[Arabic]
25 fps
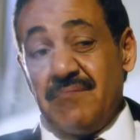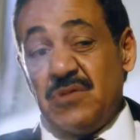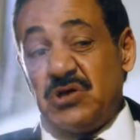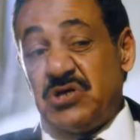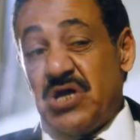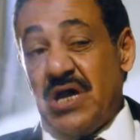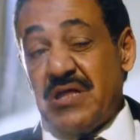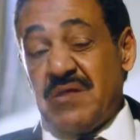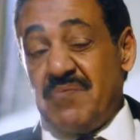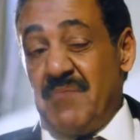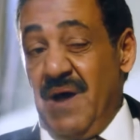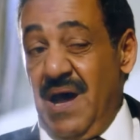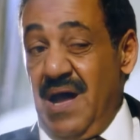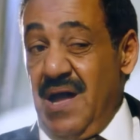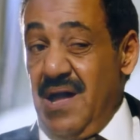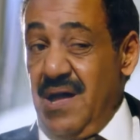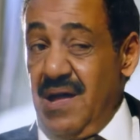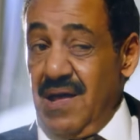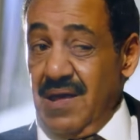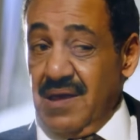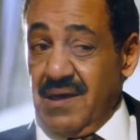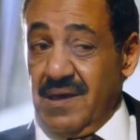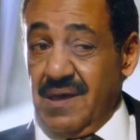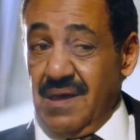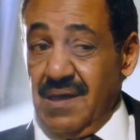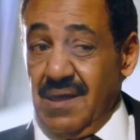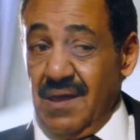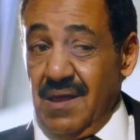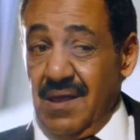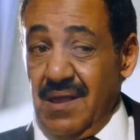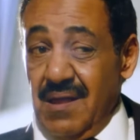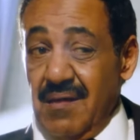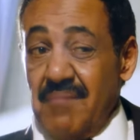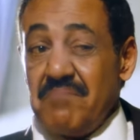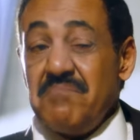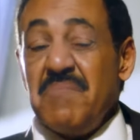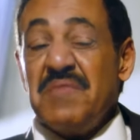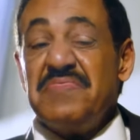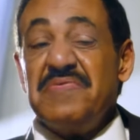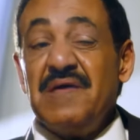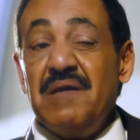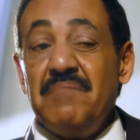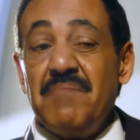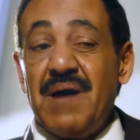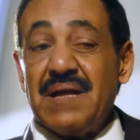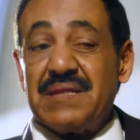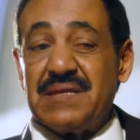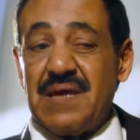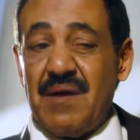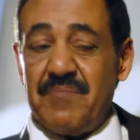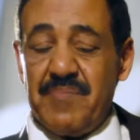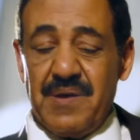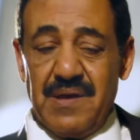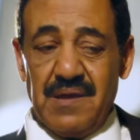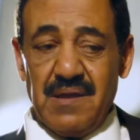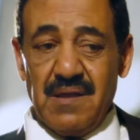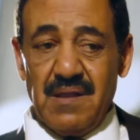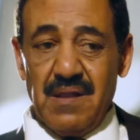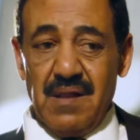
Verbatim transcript: مشيت معاك مثل ما تبي